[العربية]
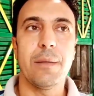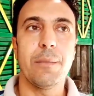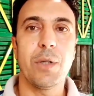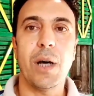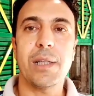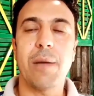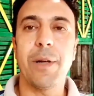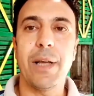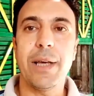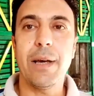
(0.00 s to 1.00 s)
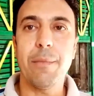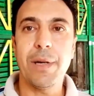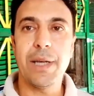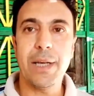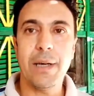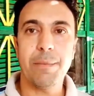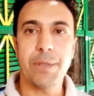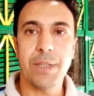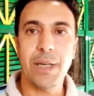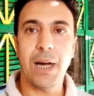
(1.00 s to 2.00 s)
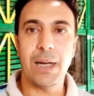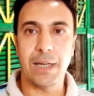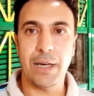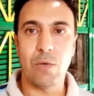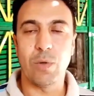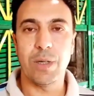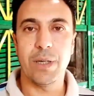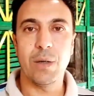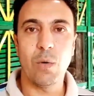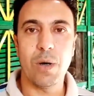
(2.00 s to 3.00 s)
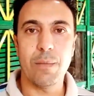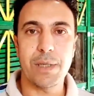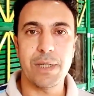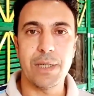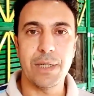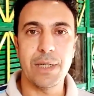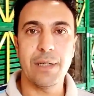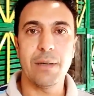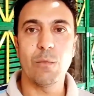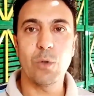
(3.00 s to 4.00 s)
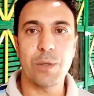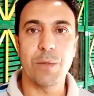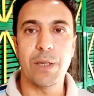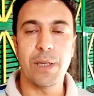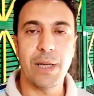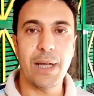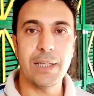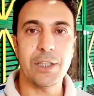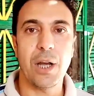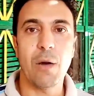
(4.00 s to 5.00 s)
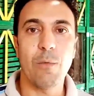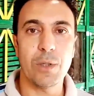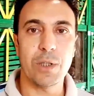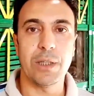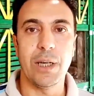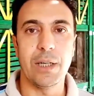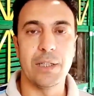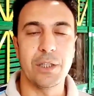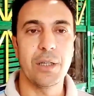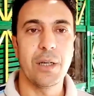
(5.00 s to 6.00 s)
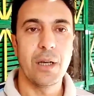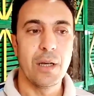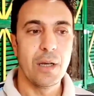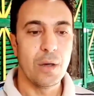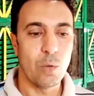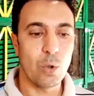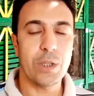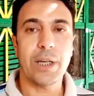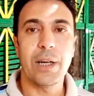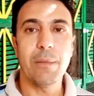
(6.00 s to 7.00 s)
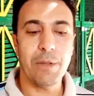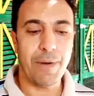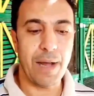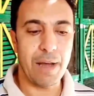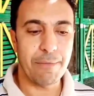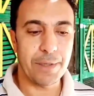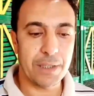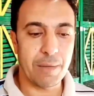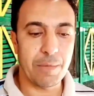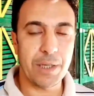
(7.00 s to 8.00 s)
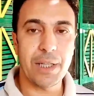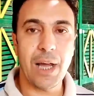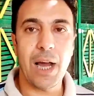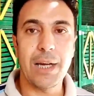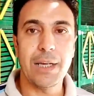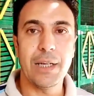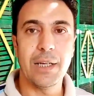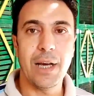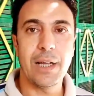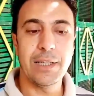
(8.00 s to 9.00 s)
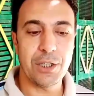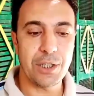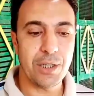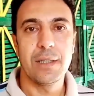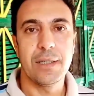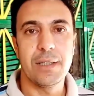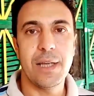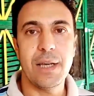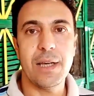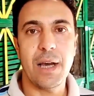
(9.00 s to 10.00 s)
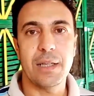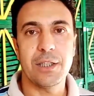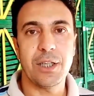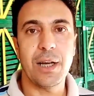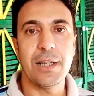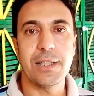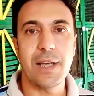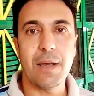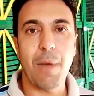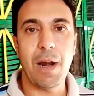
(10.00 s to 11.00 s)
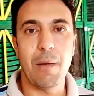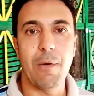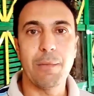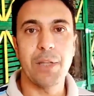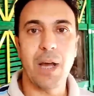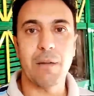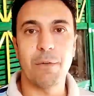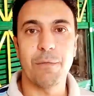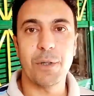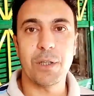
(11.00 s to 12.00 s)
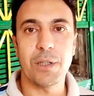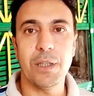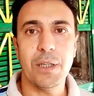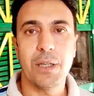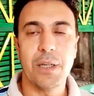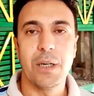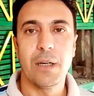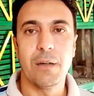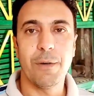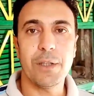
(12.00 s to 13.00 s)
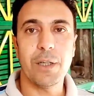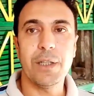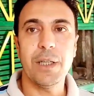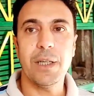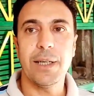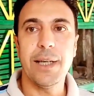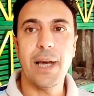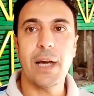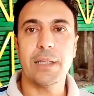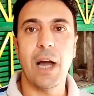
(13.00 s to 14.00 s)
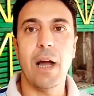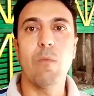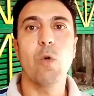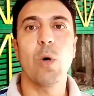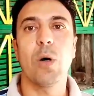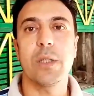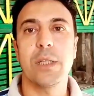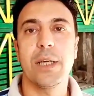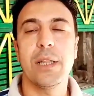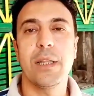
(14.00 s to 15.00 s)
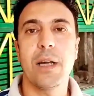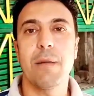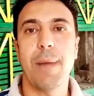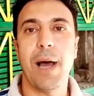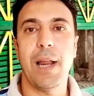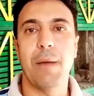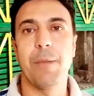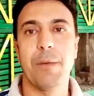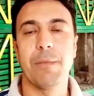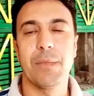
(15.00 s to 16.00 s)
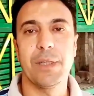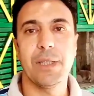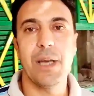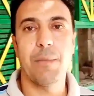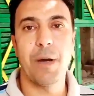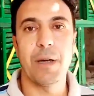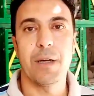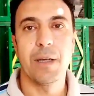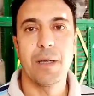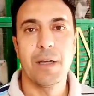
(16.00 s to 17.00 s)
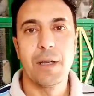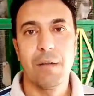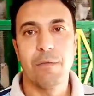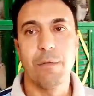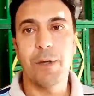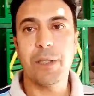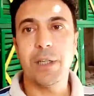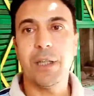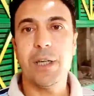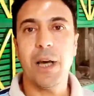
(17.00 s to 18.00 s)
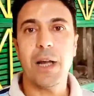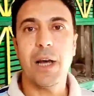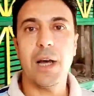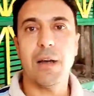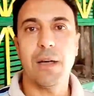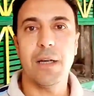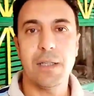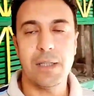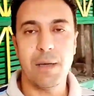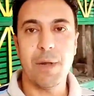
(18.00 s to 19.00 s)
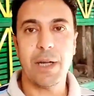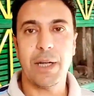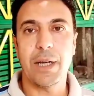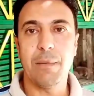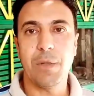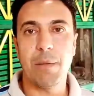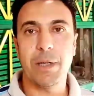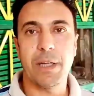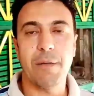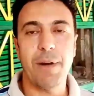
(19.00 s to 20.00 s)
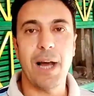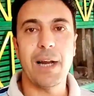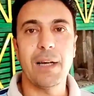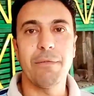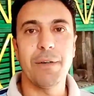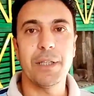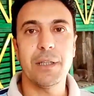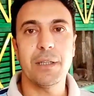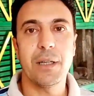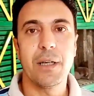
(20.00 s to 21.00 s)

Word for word: من أصعب الأيام اللي هي بتيجي على الغاوي اللي هو مثلا ايه موسم القلش أو فترة القلش وكنت اتكلمت في حلقة فاتت قبل كده عن القلش ازاي هتشتغل ازاي مع الحمام بتاعك في الفترة دي الفترة دي لها تعامل خاص جدا مع الحمام ازاي بقى في الفترة دي انا زي ما انا اتكلمت قبل كده في الحلقة اللي فاتت